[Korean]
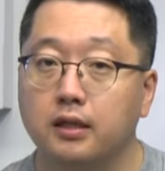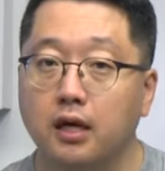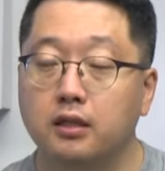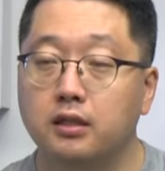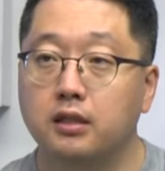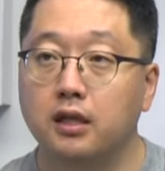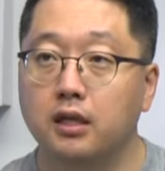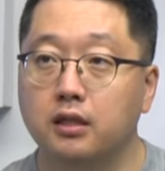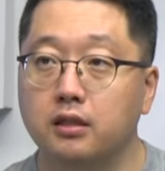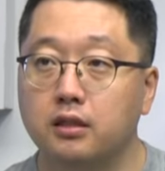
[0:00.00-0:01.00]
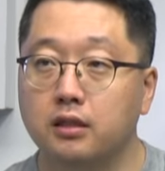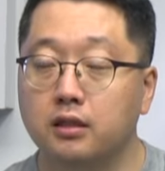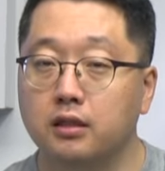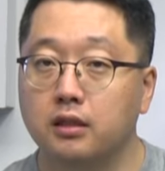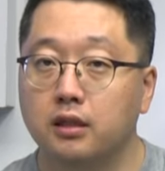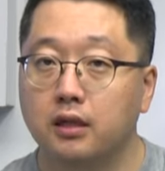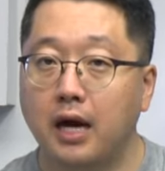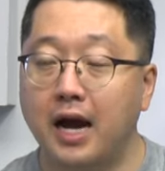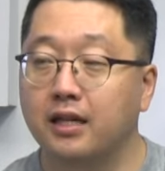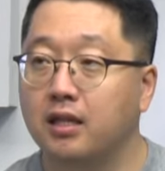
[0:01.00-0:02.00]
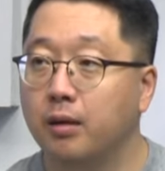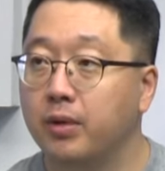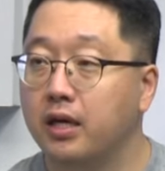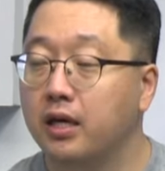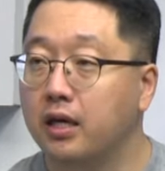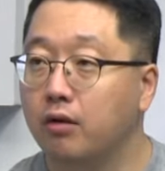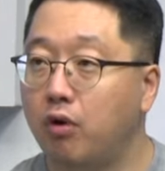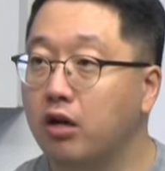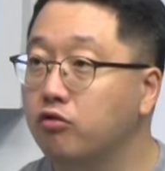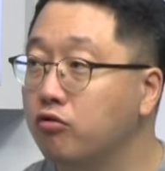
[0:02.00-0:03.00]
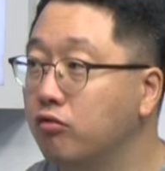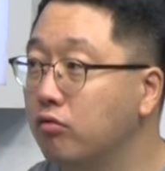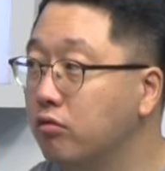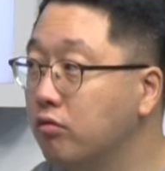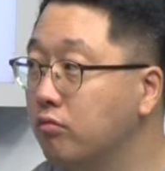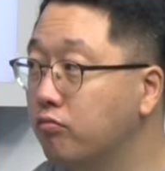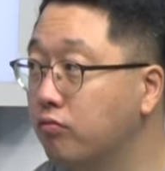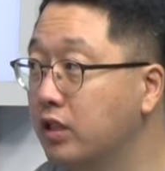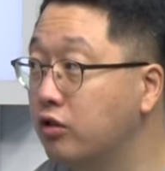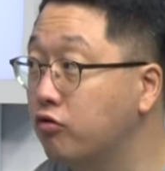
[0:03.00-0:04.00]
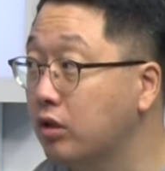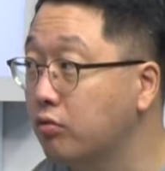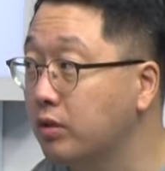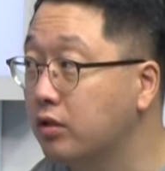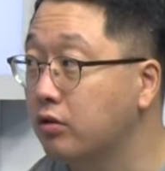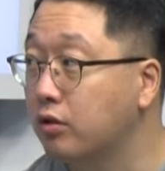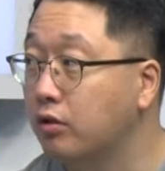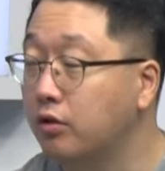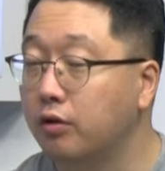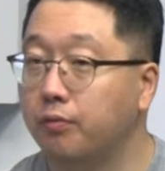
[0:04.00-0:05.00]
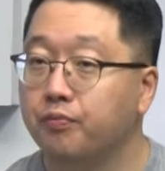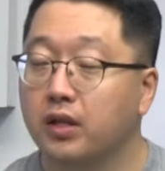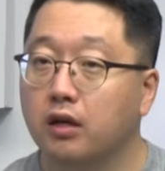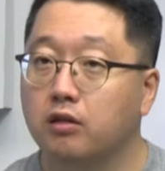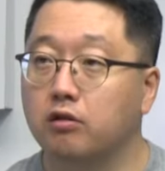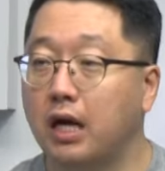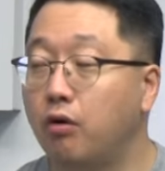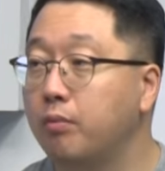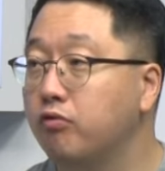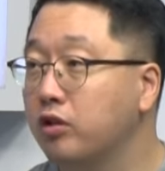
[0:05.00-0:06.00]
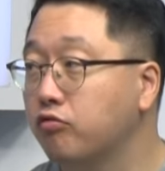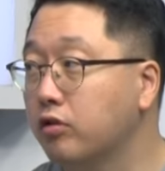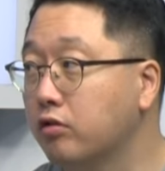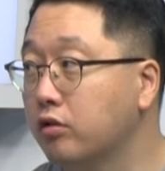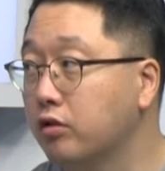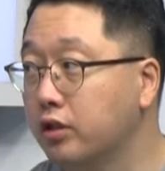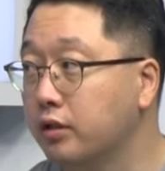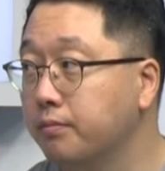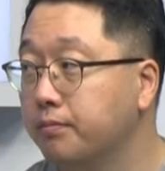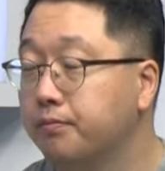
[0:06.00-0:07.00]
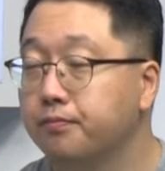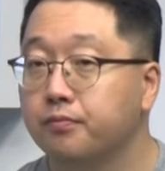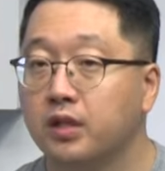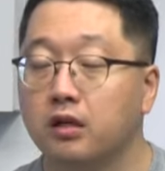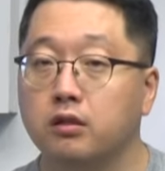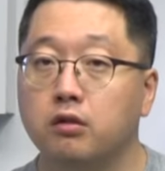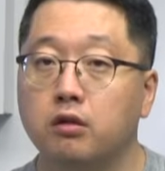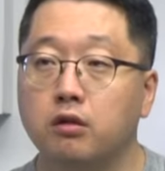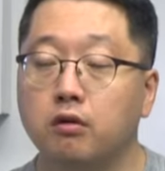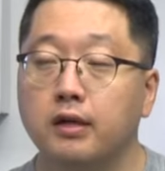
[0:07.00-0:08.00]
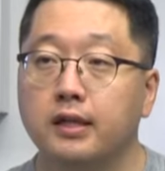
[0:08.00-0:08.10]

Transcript: 하여튼 이제 그 아이템의 확률 음. 이슈가 좀 있어서 네. 그거 다 환불해주고 있거든요 지금. 그래서